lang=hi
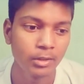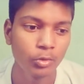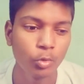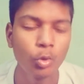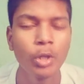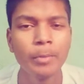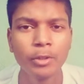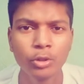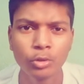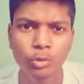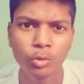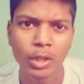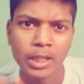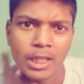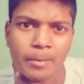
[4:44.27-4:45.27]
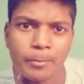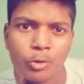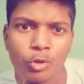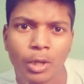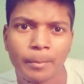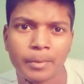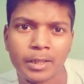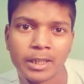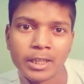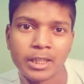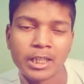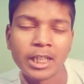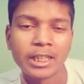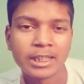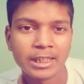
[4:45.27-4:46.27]
कोई भी दोस्तों ऐसे वीडियो अपने
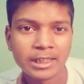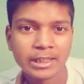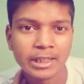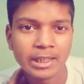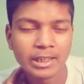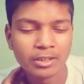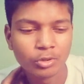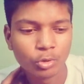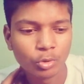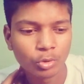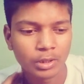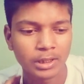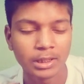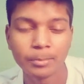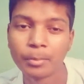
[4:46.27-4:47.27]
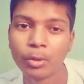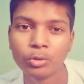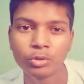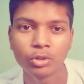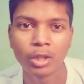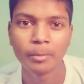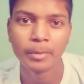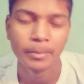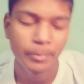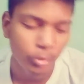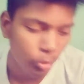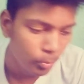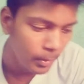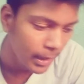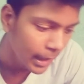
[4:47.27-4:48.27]
सर्च कीजिए जो कि बहुत कम ही
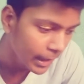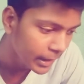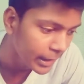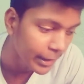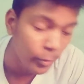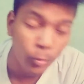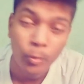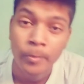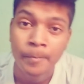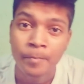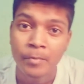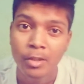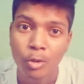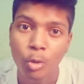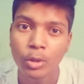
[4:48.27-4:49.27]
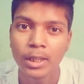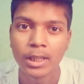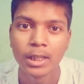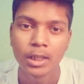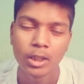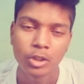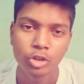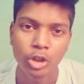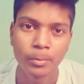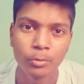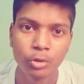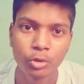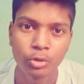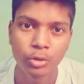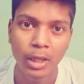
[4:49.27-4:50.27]
वीडियो बनाए गए हो ओके तब
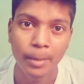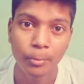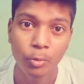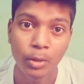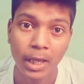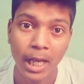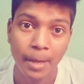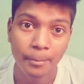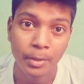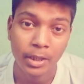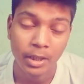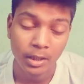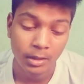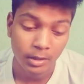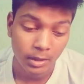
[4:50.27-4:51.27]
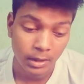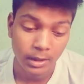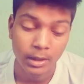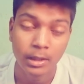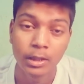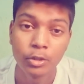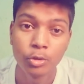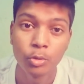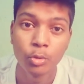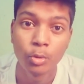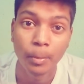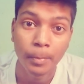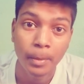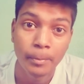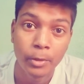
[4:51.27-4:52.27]
दोस्तों आपको यहाँ पर जो
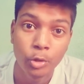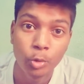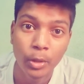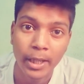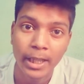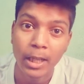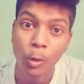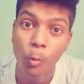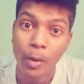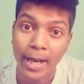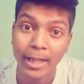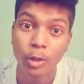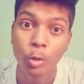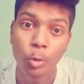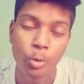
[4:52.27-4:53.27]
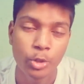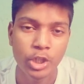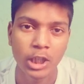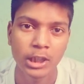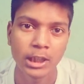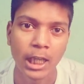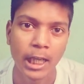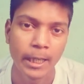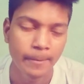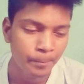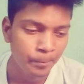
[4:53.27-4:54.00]
आपका वीडियो है वायरल हो सकता है